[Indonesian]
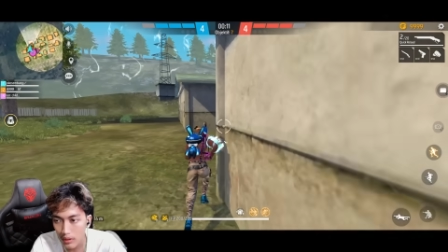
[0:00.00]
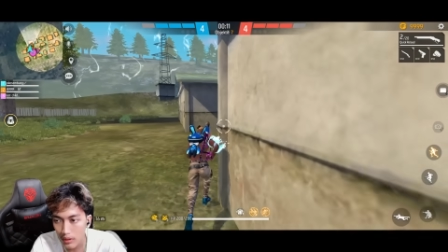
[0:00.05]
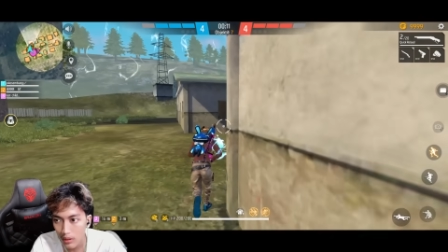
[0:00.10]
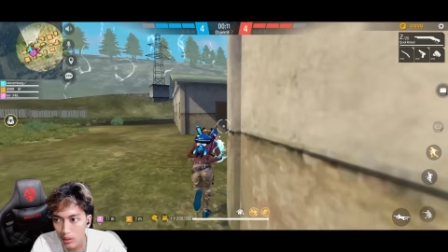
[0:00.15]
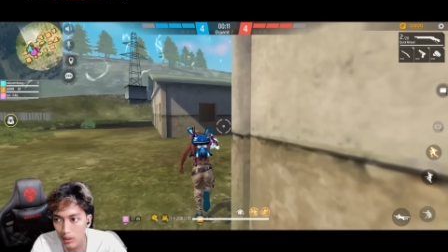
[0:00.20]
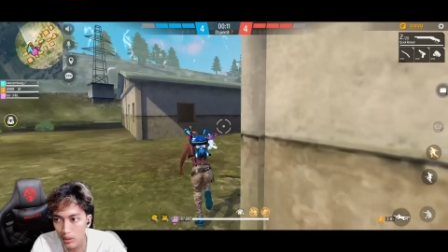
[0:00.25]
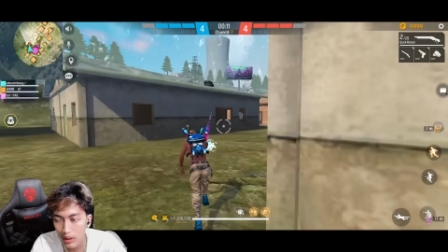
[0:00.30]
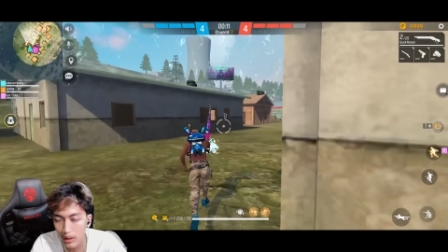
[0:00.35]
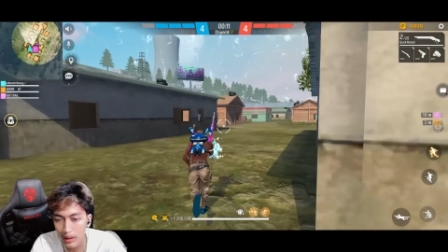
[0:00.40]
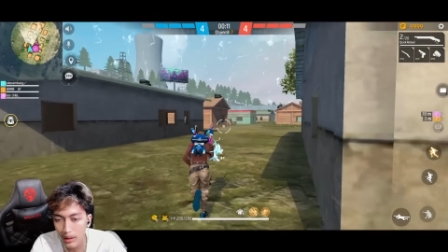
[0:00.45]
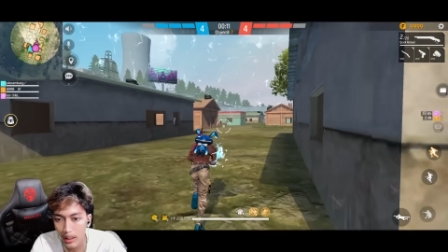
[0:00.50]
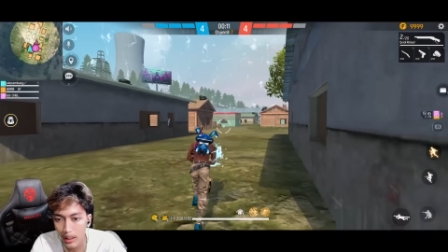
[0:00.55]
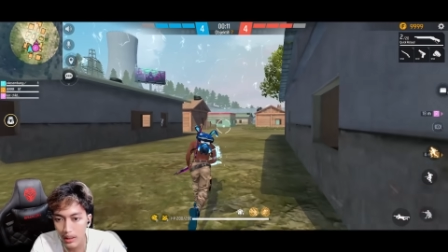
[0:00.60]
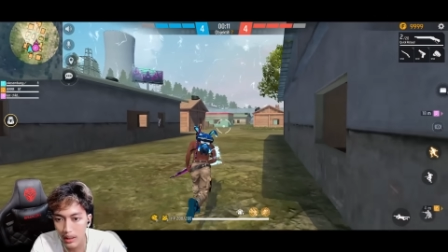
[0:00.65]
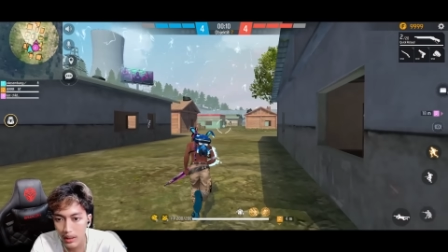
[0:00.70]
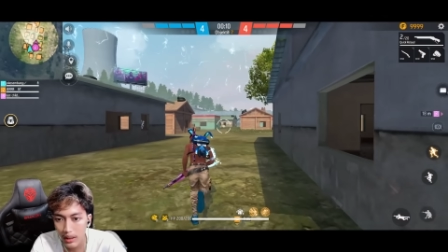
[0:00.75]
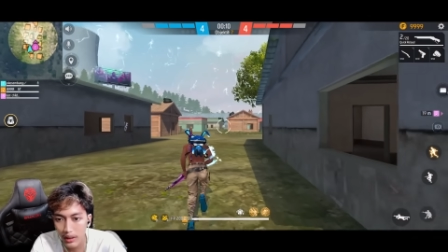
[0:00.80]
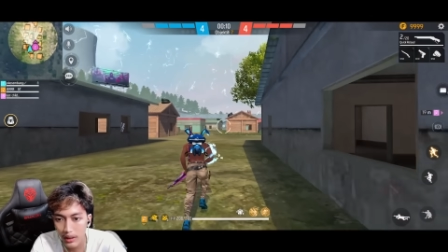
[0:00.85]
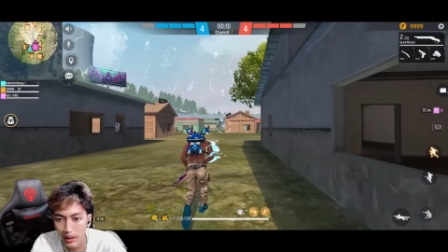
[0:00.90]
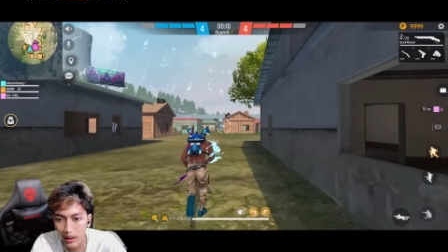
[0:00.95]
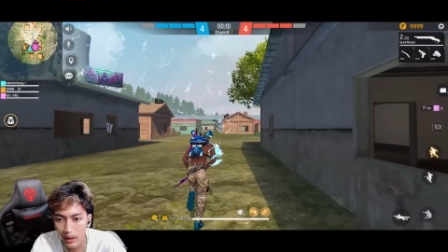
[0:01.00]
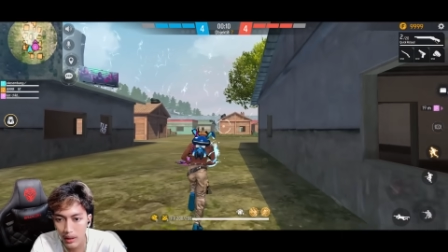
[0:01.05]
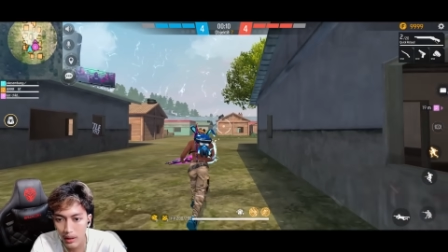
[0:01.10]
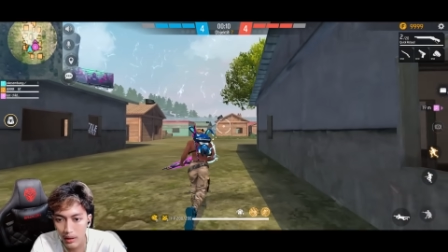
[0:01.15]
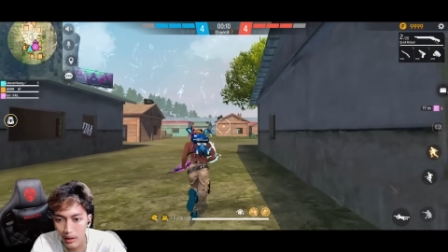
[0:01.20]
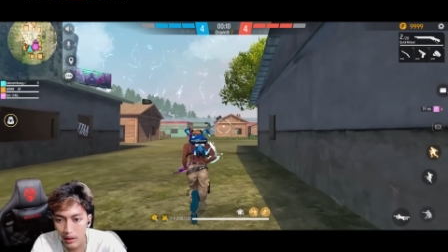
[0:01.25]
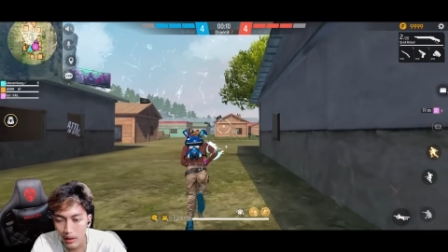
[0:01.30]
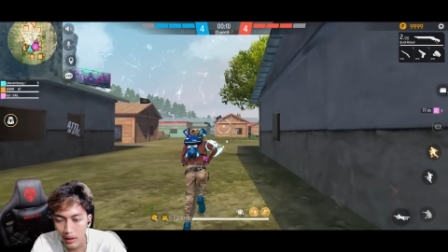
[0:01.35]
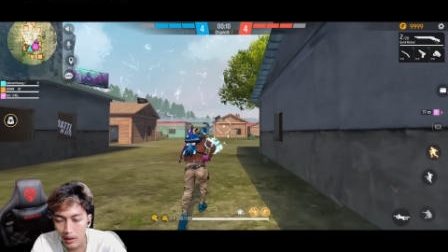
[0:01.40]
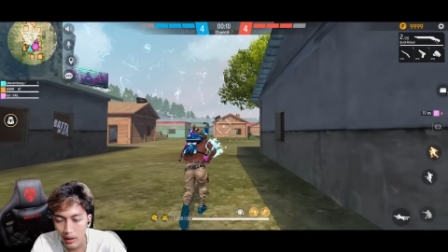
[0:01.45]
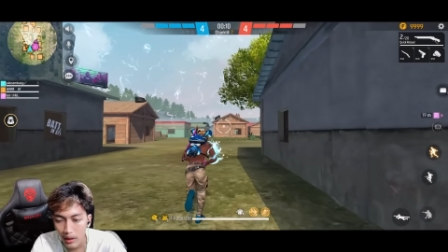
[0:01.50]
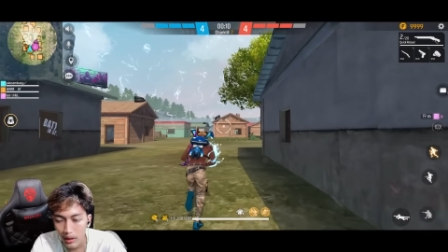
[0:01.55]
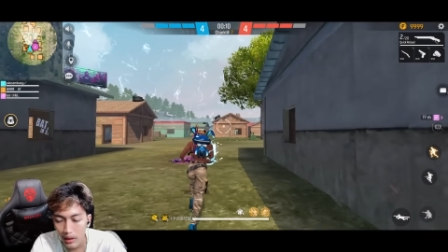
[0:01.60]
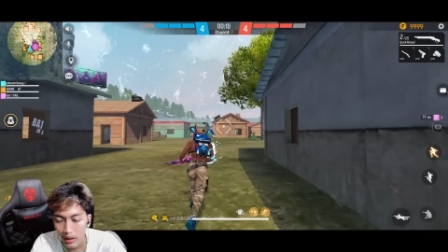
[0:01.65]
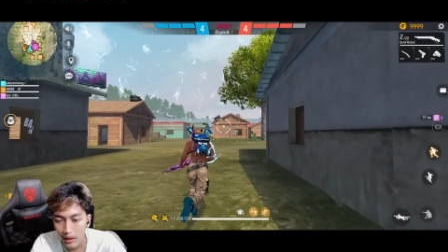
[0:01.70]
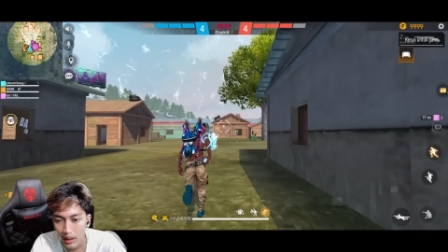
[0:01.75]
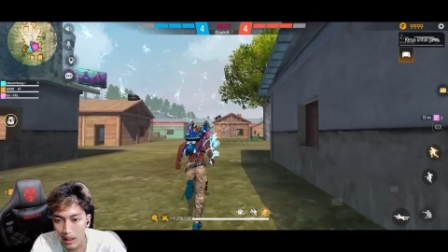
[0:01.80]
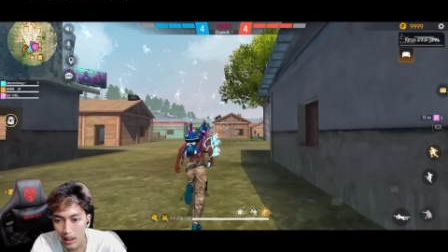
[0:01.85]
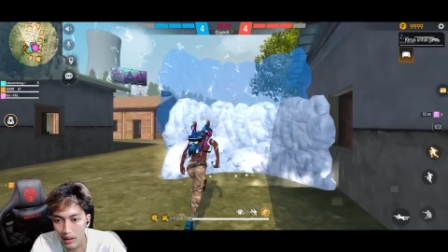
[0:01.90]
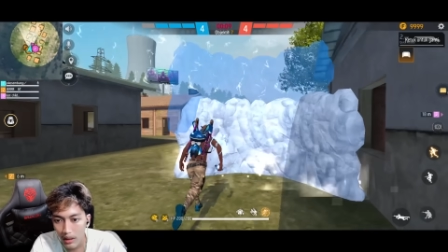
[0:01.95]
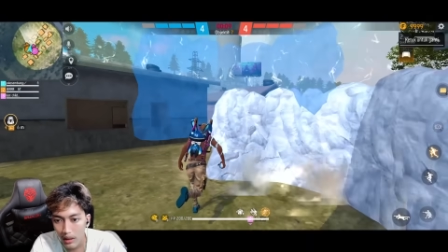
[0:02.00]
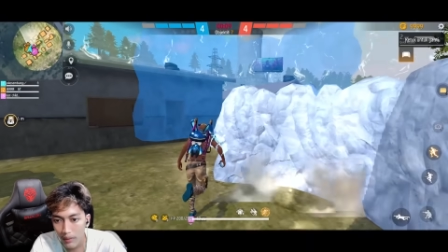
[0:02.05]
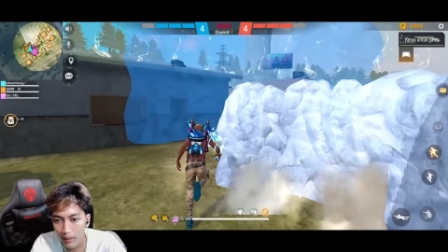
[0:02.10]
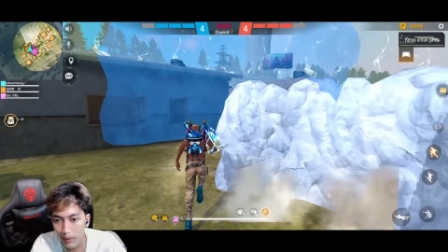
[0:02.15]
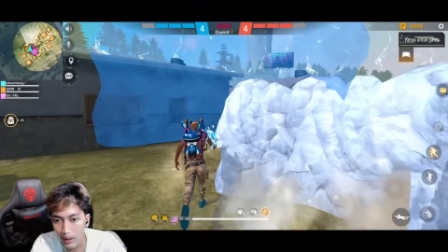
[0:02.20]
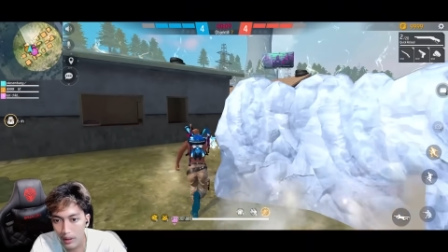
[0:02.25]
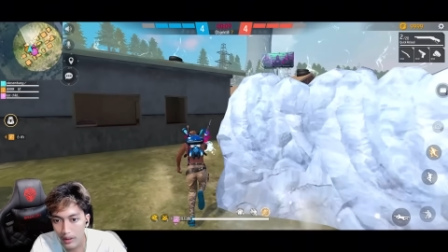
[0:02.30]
Kusrat ini katanya jangkrik versi